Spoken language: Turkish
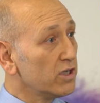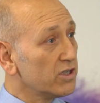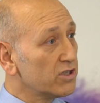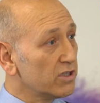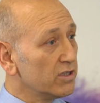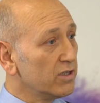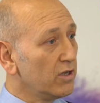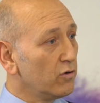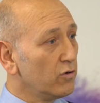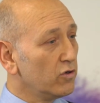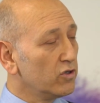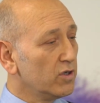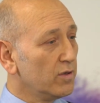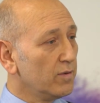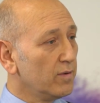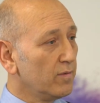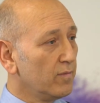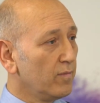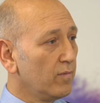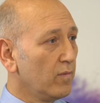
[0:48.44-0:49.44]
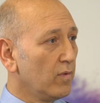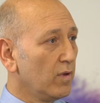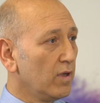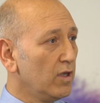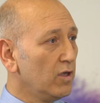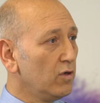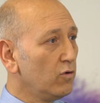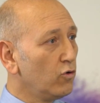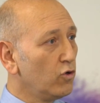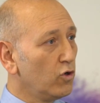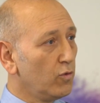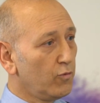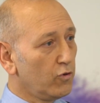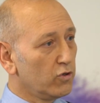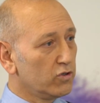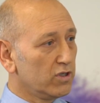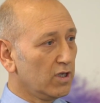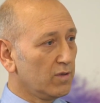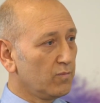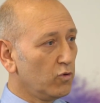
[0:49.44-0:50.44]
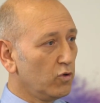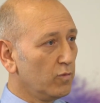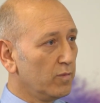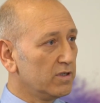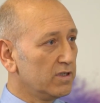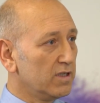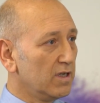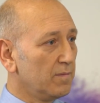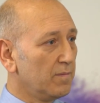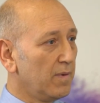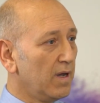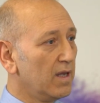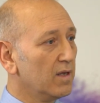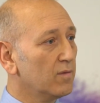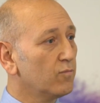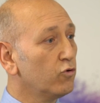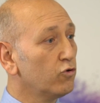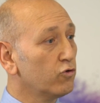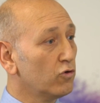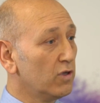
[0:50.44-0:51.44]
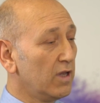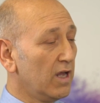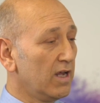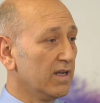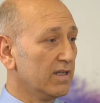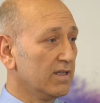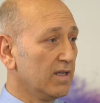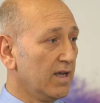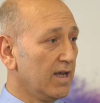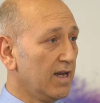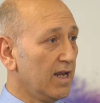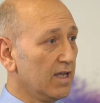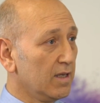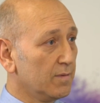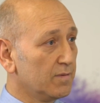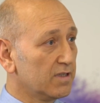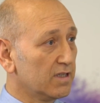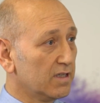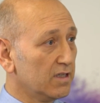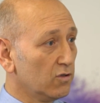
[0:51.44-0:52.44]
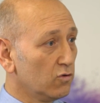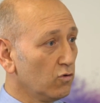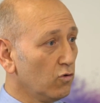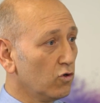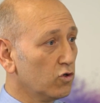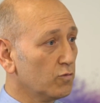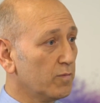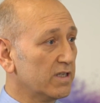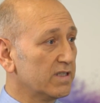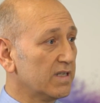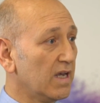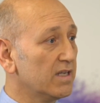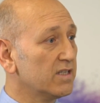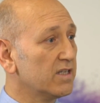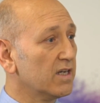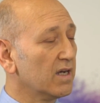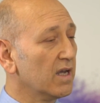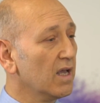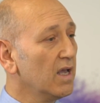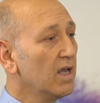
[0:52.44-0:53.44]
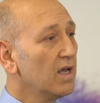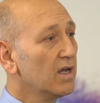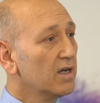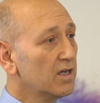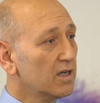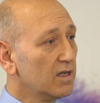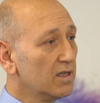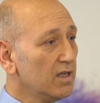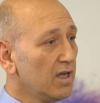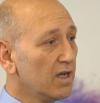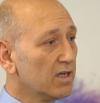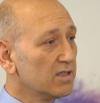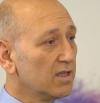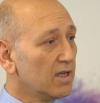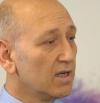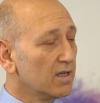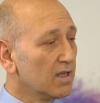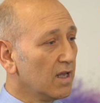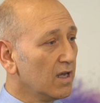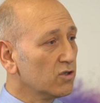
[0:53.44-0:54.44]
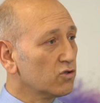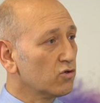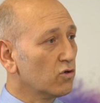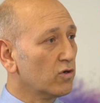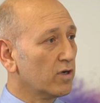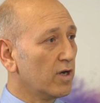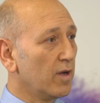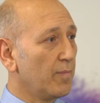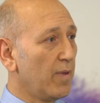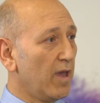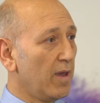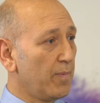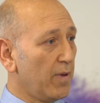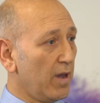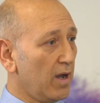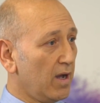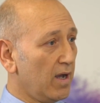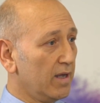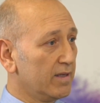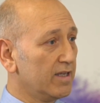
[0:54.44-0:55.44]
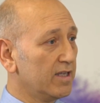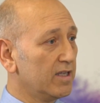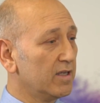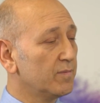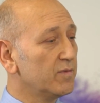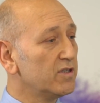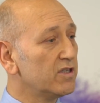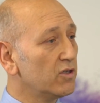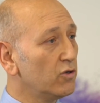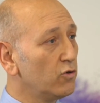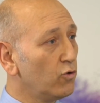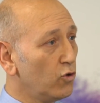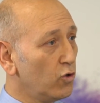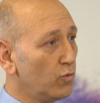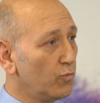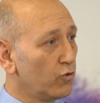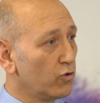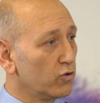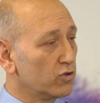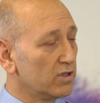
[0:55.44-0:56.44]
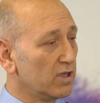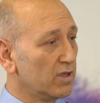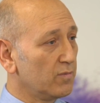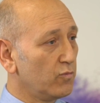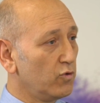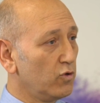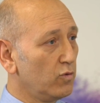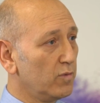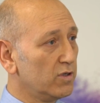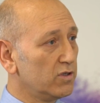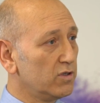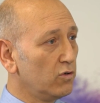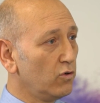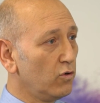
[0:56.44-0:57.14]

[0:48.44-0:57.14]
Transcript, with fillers: yaşından önce iyi huylu prostat büyümesine bağlı bulgular ya da herhangi bir sıkıntı olmaz. Ancak 40'lı yaşlardan sonra BPH dediğimiz iyi huylu prostat büyümesi